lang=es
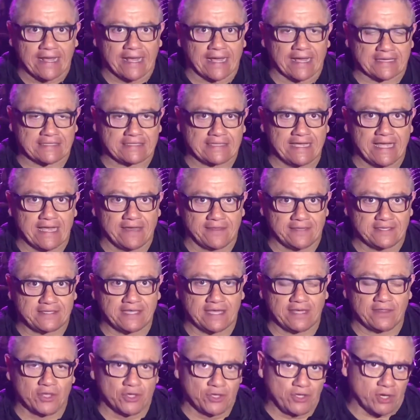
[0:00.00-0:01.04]
García
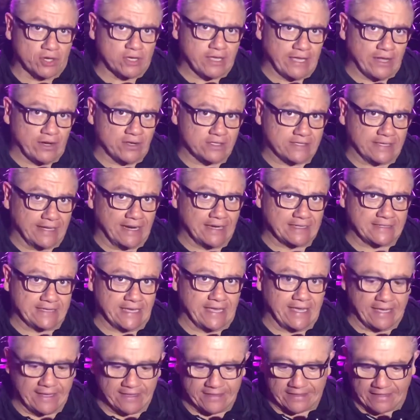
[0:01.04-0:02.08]
diciendo yo quiero ser el
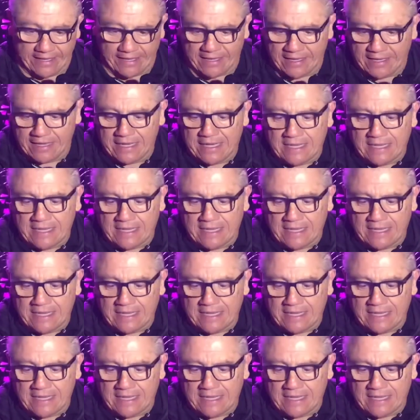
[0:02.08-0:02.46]
siguiente.